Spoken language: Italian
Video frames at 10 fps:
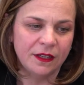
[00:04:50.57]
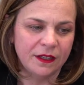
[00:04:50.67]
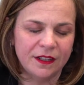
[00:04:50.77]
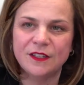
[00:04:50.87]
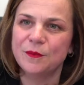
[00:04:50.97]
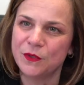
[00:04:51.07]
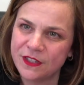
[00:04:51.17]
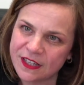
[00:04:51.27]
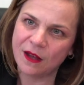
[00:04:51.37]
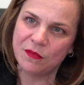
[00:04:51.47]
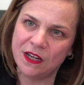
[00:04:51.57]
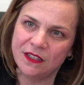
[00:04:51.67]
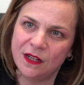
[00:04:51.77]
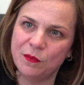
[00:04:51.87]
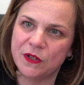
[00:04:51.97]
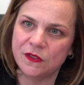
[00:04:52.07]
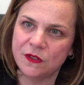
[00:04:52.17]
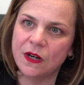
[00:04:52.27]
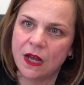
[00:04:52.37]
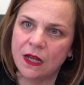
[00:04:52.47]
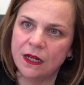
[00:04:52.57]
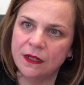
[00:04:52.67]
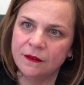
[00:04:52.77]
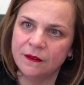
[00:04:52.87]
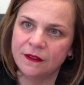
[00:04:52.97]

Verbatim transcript: eh, responsabili del personale,